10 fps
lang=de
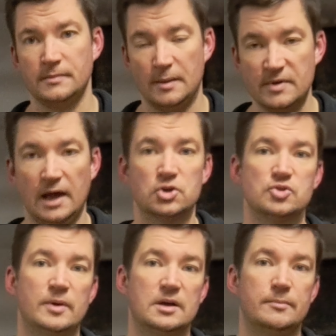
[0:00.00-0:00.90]
Haben wir alles
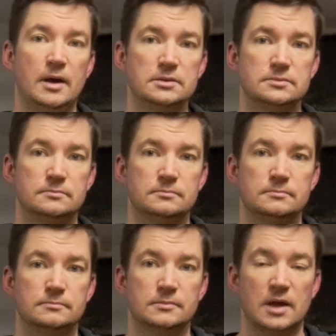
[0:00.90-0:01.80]
schon mal gemacht,
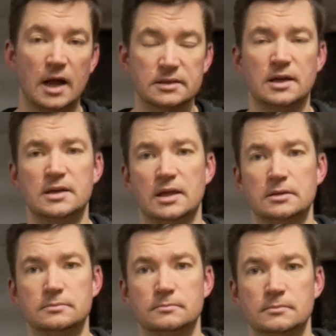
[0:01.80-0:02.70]
gerade in der
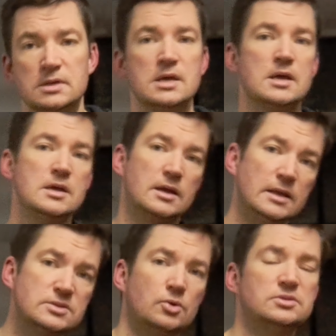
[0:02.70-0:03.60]
Diät.
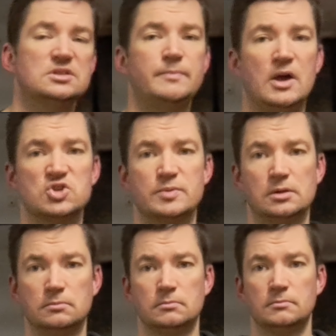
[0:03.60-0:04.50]
Ganz kurzes
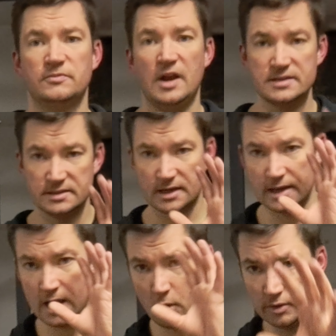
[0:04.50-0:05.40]
Beispiel. Vielleicht seid ihr
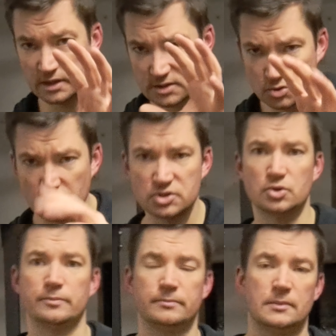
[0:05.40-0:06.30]
genau in der
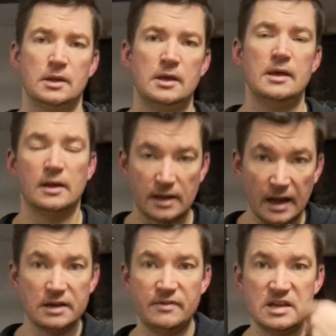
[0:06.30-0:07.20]
Situation.
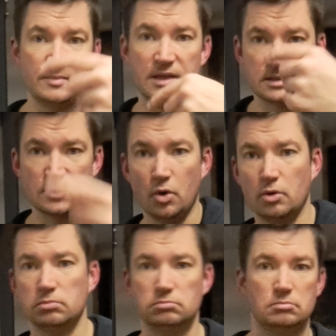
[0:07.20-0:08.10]
Gerade wenn ihr mir jetzt
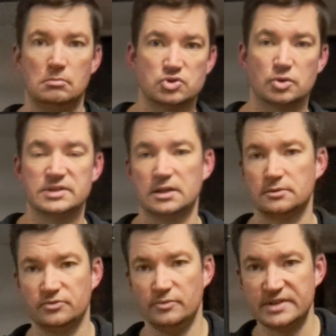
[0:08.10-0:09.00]
auch schon
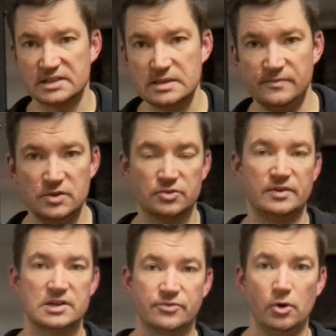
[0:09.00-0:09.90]
seit 5, 6, 7 Videos
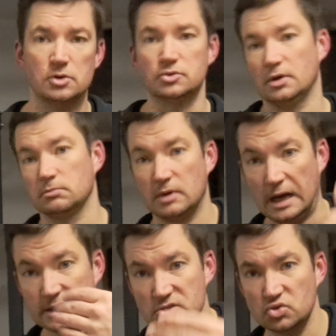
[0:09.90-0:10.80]
vielleicht folgt oder
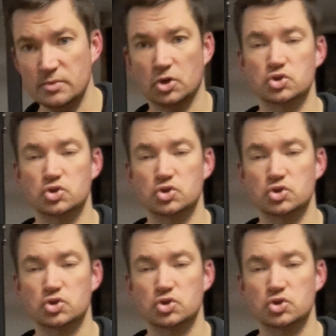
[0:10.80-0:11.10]
gerade erst zu mir